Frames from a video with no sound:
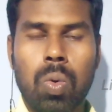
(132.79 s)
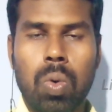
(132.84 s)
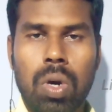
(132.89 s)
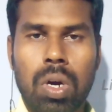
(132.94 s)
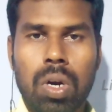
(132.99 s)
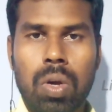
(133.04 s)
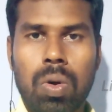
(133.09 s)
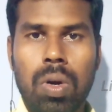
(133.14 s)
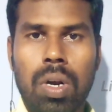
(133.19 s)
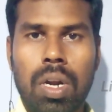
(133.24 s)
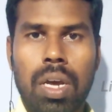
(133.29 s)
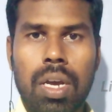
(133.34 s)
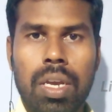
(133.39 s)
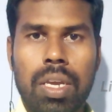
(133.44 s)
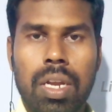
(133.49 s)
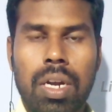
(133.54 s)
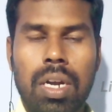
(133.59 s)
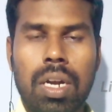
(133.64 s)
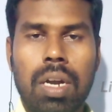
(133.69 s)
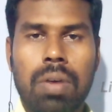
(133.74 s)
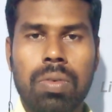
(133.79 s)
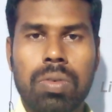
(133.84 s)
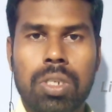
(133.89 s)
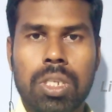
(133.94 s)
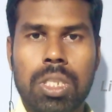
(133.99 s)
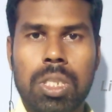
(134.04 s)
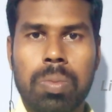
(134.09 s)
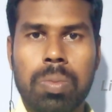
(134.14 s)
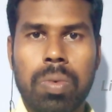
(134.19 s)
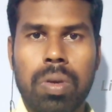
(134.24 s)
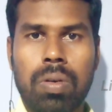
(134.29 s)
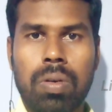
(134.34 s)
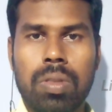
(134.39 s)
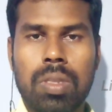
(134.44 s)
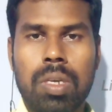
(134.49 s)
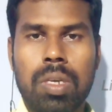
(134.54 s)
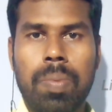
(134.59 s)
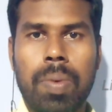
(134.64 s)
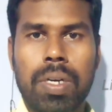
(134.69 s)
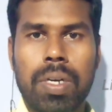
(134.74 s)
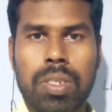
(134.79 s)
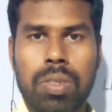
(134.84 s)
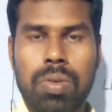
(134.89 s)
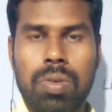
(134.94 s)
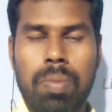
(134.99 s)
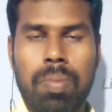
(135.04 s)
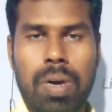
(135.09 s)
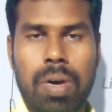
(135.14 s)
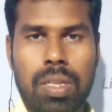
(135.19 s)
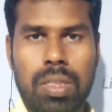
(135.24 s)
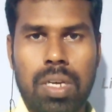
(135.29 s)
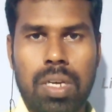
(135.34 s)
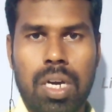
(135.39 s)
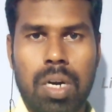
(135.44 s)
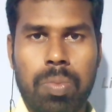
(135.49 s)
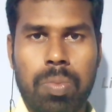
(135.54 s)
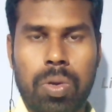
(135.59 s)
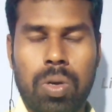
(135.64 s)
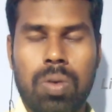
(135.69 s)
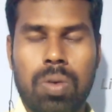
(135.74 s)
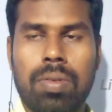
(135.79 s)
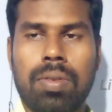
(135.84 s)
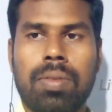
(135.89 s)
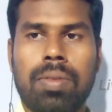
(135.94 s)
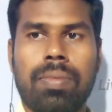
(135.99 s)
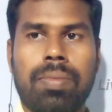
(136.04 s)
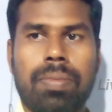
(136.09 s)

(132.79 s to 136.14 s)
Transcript: உங்களுக்குள்ள எல்லா விஷயத்தையுமே வந்து பாசிட்டிவாக மாற்ற ஆரம்பிக்கும்